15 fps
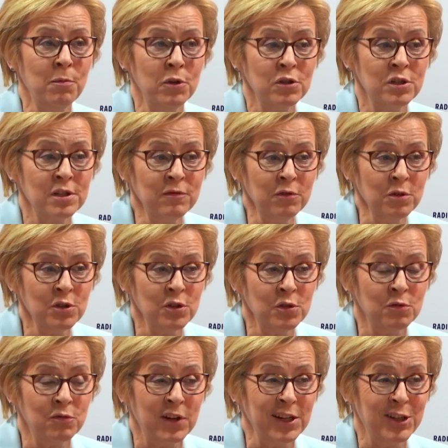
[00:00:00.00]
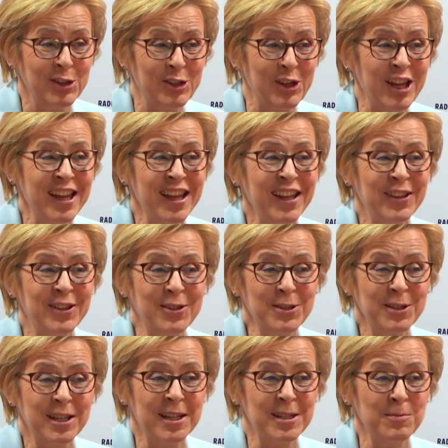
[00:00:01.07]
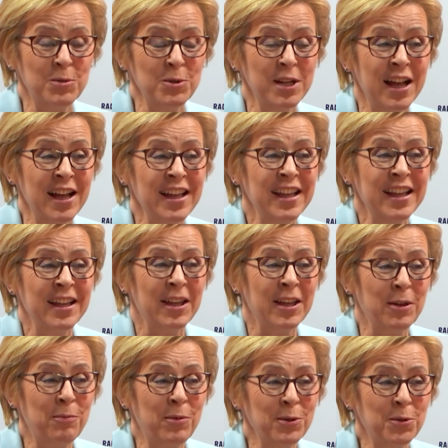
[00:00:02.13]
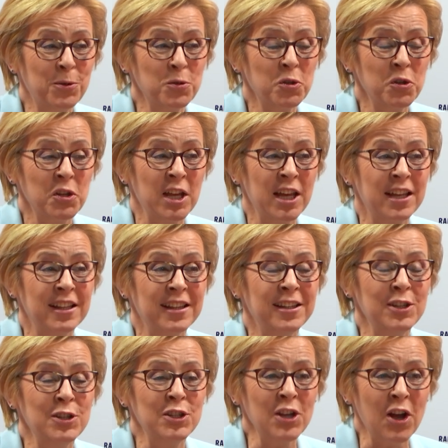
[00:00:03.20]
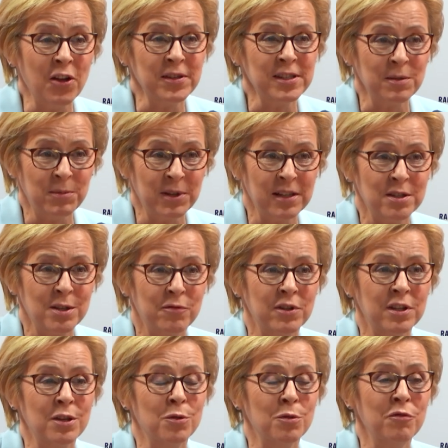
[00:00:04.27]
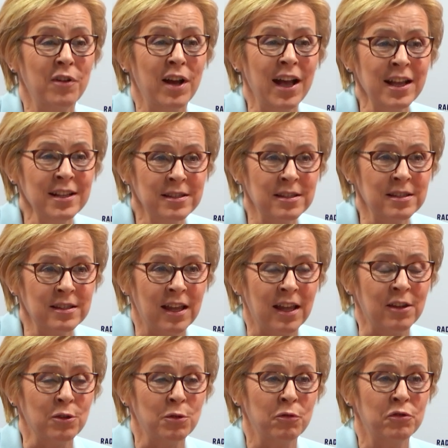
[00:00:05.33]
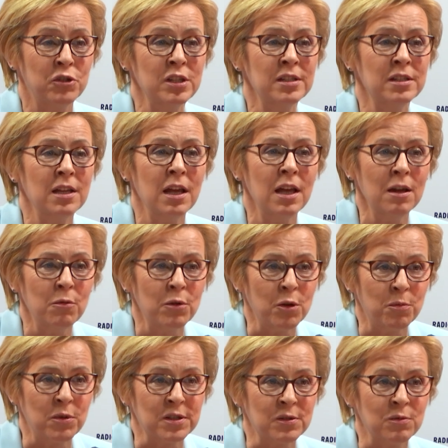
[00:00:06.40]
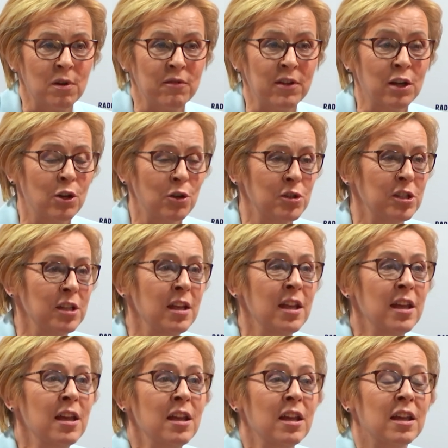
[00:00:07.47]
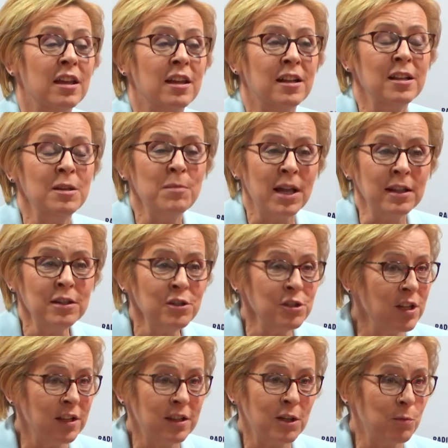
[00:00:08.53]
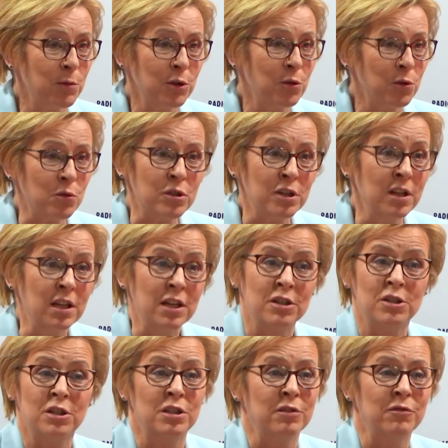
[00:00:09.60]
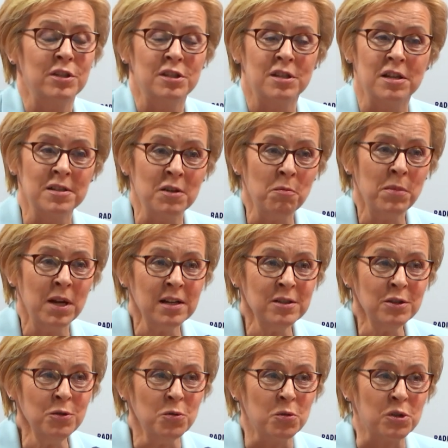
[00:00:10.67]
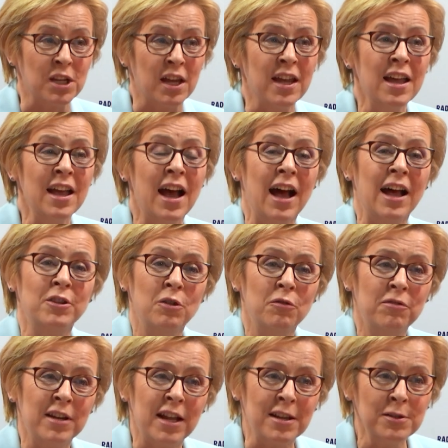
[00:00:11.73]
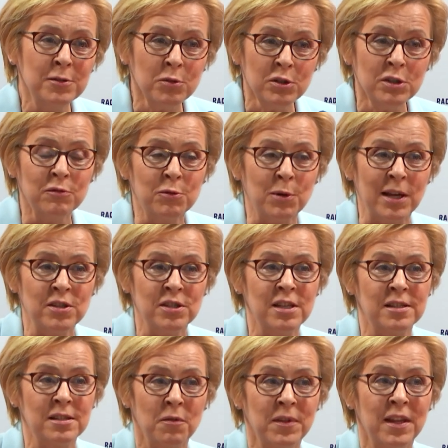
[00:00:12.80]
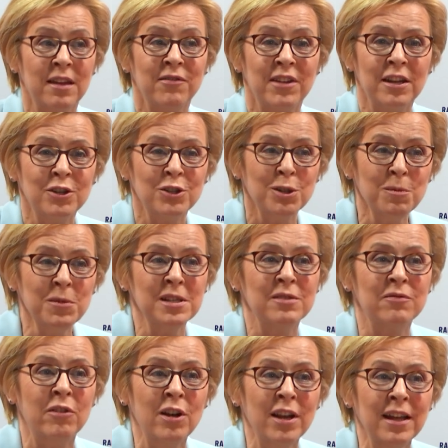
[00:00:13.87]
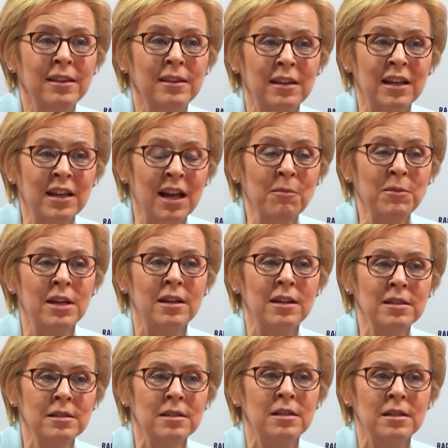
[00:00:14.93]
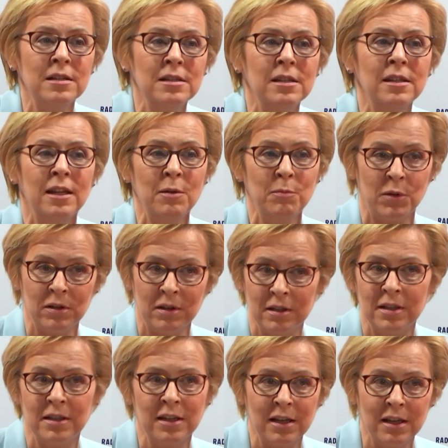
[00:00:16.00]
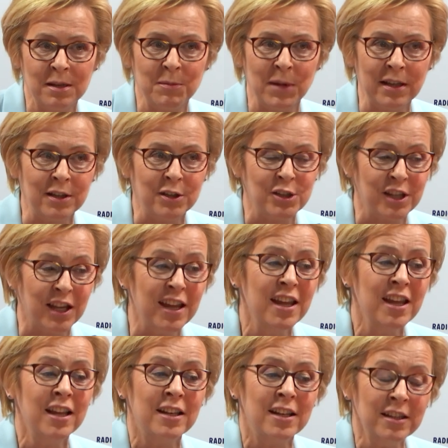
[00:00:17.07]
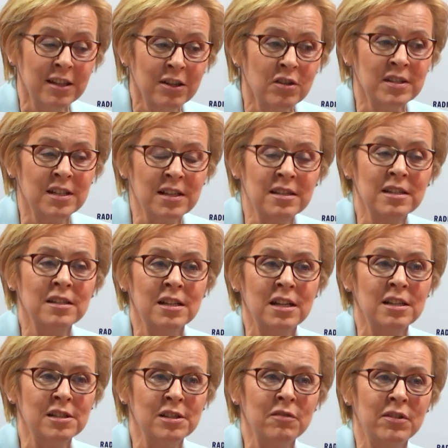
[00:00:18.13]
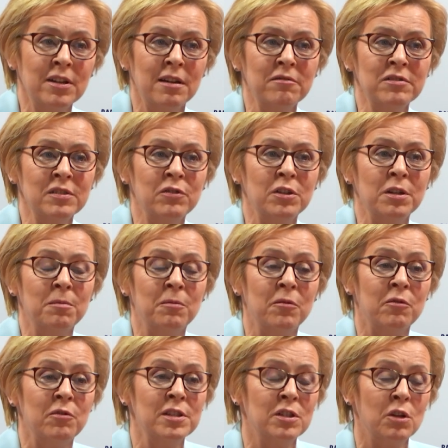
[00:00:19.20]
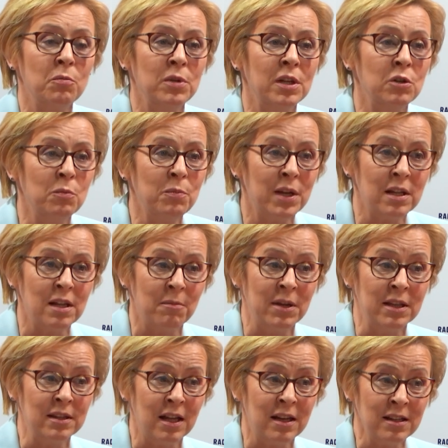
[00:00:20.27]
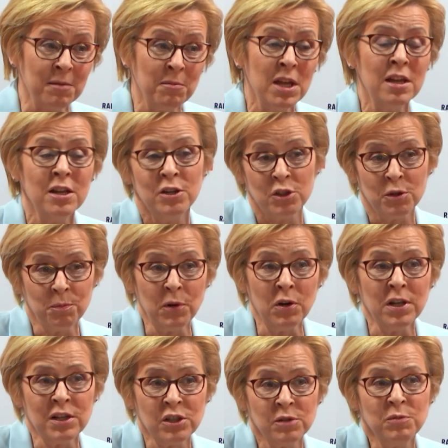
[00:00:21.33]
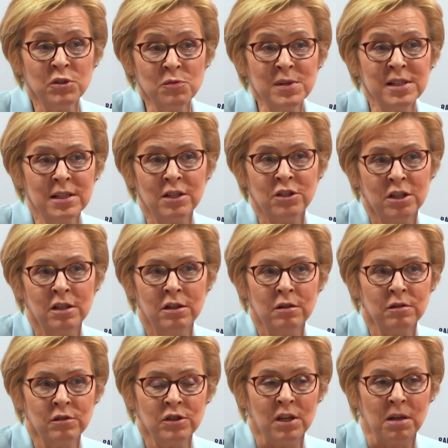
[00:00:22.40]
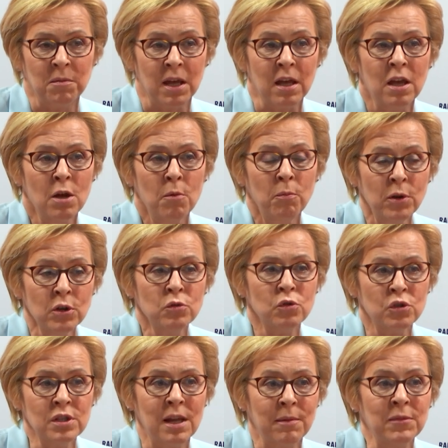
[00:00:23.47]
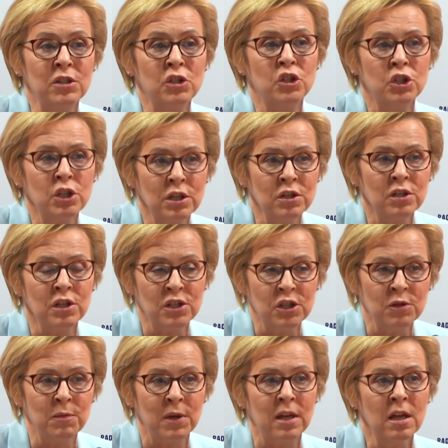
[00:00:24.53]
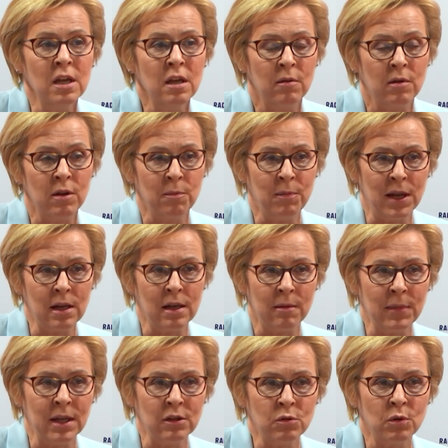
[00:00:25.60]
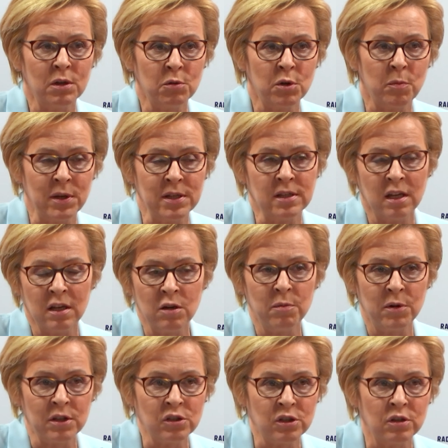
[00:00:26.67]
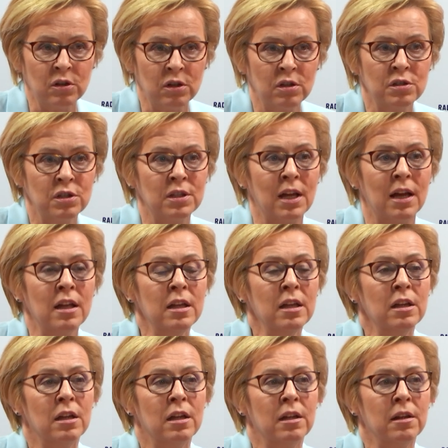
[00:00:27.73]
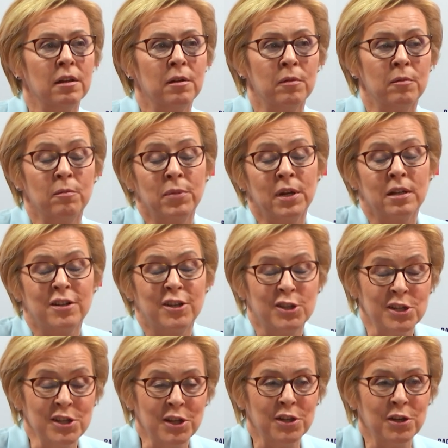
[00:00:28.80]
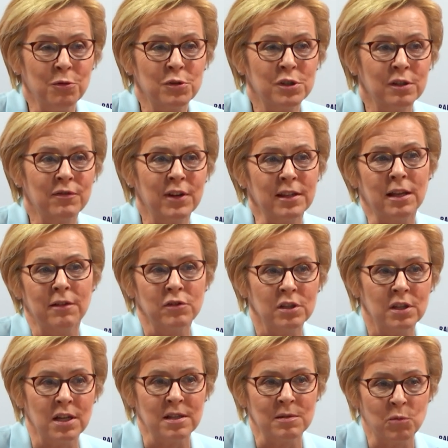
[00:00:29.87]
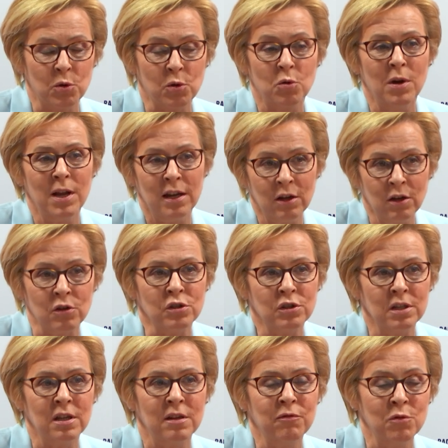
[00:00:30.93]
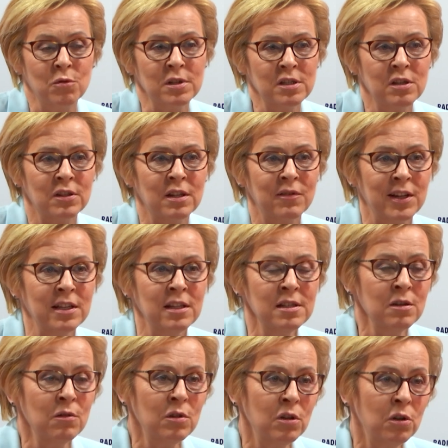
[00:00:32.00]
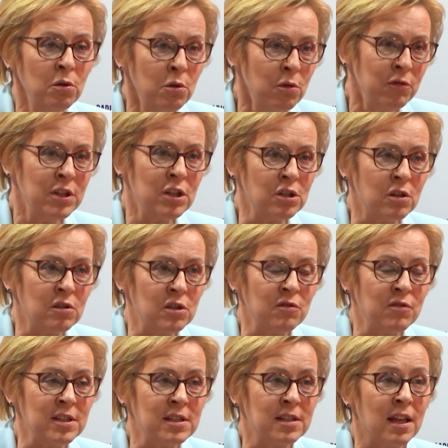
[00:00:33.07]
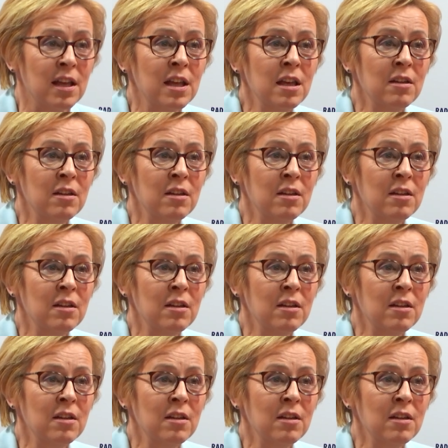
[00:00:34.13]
Proszę zwrócić uwagę, że do Strasburga e, podróżuje tysiące pracowników, asystentów, wszyscy europosłowie. Koszty e, klimatyczne tych podróży rzeczywiście są bardzo duże, a to Francuzi właśnie są największymi zwolennikami restrykcyjnej polityki hmm. klimatycznej. Hmm. Dlatego zasygnalizowałam w swoim wystąpieniu parlamentarnym, że pora, żebyśmy zaczęli od siebie. Po cóż nam trzy siedziby e, Parlamentu Europejskiego, bo jeszcze dochodzi ta praktycznie nieużywana w Strasburgu, ale koszty jej funkcjonowania są również oczywiste.